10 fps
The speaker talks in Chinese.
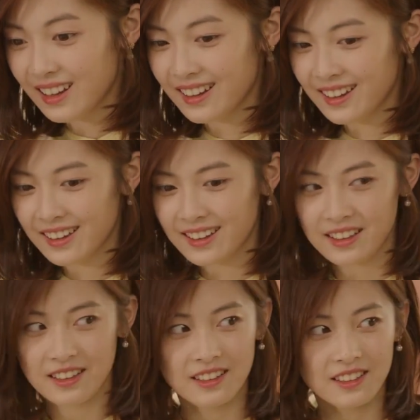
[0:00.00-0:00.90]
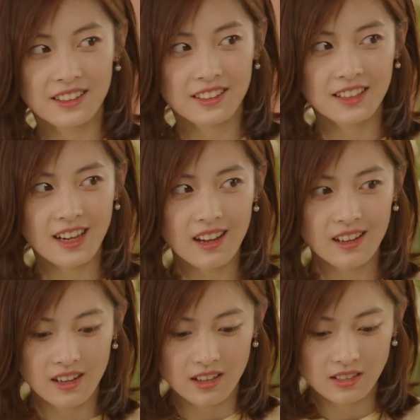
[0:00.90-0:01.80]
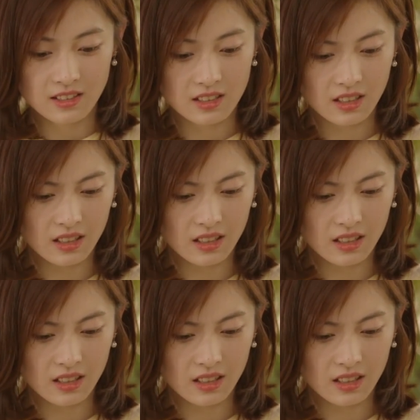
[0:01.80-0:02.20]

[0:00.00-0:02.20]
哎，你看，啊，